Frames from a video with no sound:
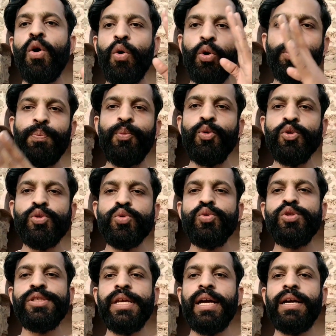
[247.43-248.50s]
और पूछ
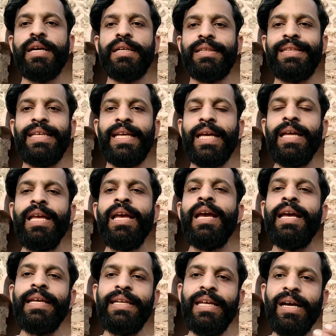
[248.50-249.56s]
कुछ क्या करते हैं
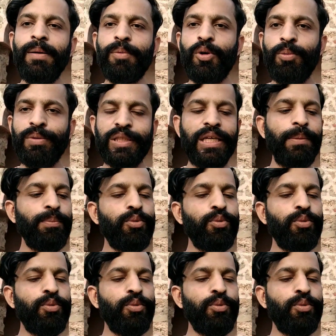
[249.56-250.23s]
ये आपको बताएं